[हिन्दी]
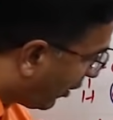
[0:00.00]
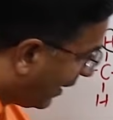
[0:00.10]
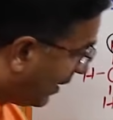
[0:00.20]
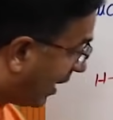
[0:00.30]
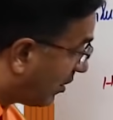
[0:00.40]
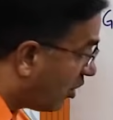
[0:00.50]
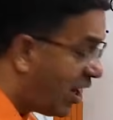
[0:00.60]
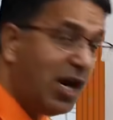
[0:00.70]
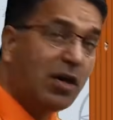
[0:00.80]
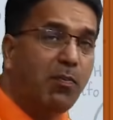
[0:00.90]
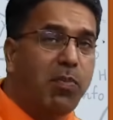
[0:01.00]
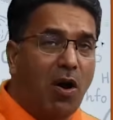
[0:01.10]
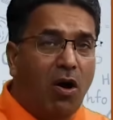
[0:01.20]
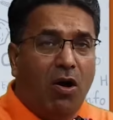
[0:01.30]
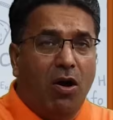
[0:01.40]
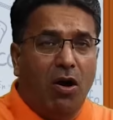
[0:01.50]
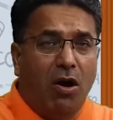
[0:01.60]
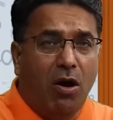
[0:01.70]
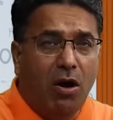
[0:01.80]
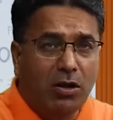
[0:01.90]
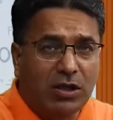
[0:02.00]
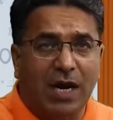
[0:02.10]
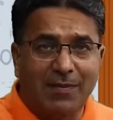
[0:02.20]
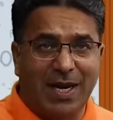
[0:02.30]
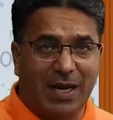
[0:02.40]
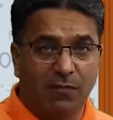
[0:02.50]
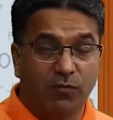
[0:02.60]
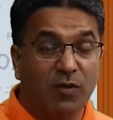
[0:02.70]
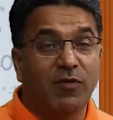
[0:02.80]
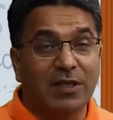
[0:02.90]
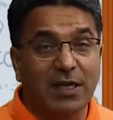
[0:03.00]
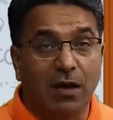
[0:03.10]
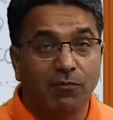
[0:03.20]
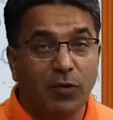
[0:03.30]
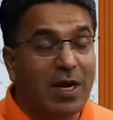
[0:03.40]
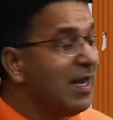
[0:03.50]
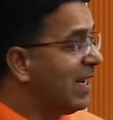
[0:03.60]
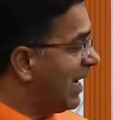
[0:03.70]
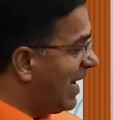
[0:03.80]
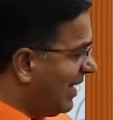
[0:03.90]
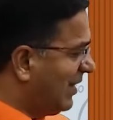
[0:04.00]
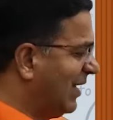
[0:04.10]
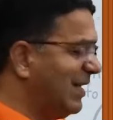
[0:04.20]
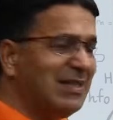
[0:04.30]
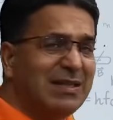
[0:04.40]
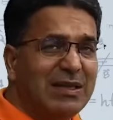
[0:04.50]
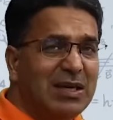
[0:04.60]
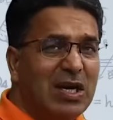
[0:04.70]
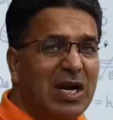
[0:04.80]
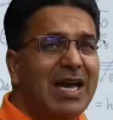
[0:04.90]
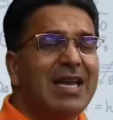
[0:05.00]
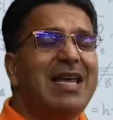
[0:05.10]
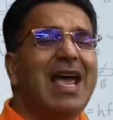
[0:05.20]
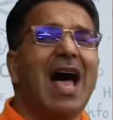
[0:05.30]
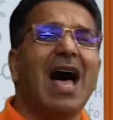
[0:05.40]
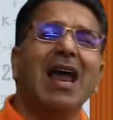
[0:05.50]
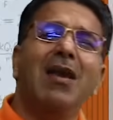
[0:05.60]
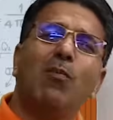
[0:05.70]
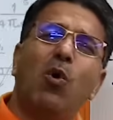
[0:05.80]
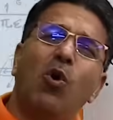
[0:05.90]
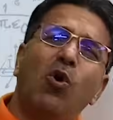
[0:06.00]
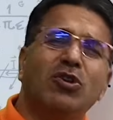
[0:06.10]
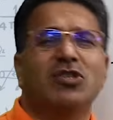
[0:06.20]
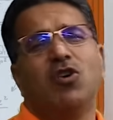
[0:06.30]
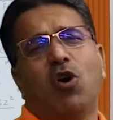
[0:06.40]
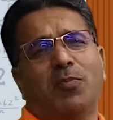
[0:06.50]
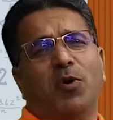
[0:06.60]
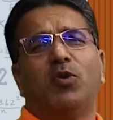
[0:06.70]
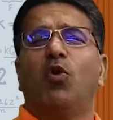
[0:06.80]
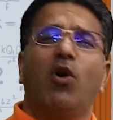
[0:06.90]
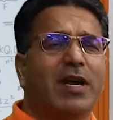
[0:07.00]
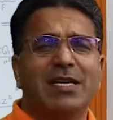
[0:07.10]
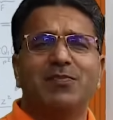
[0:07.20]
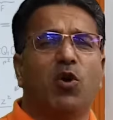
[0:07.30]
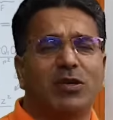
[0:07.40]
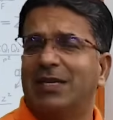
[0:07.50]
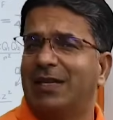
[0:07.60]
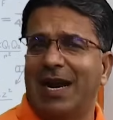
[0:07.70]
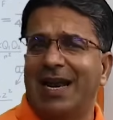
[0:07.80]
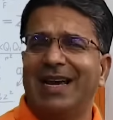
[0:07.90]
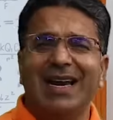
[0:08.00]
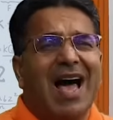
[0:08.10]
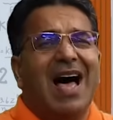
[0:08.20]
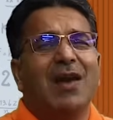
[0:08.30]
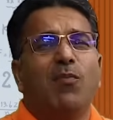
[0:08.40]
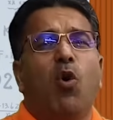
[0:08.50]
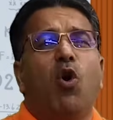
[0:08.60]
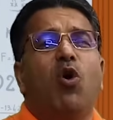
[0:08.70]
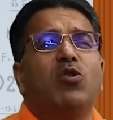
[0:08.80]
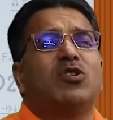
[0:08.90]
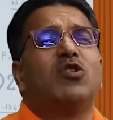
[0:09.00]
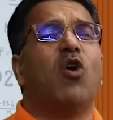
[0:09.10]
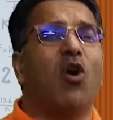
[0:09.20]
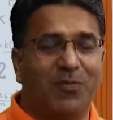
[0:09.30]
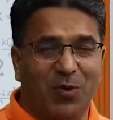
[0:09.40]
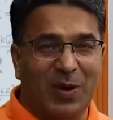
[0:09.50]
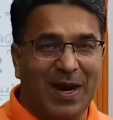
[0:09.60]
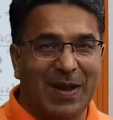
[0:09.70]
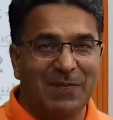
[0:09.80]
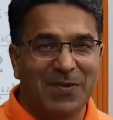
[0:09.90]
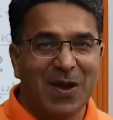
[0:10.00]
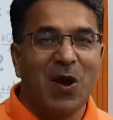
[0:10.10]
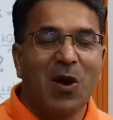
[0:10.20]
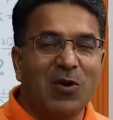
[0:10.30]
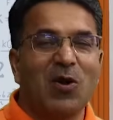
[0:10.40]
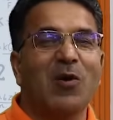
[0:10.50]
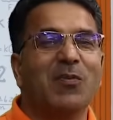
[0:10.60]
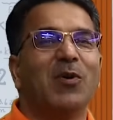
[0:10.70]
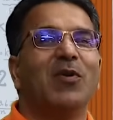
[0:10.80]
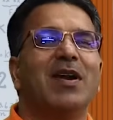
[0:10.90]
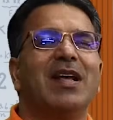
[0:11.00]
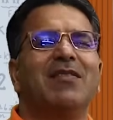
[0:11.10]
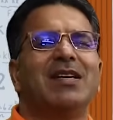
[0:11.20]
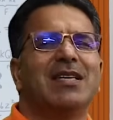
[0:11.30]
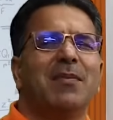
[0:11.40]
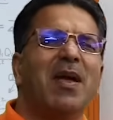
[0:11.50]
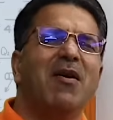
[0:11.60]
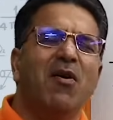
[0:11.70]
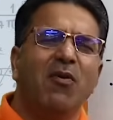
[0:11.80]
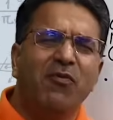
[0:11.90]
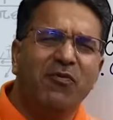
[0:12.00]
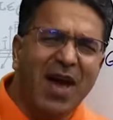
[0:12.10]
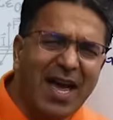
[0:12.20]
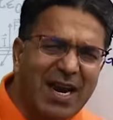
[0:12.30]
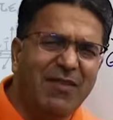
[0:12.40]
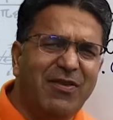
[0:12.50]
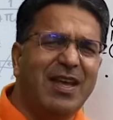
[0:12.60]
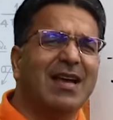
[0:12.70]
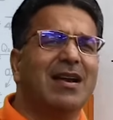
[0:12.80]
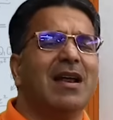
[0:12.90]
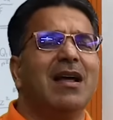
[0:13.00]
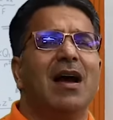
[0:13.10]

फोर्टी नाइन बहुत कम है वजह ईथर्स ये ऑलमोस्ट नॉन पोलर गो कि इसमें ऑक्सीजन है लेकिन ऑलमोस्ट नॉन पोलर है और नॉन पोलर होने की वजह से में वेरी वीक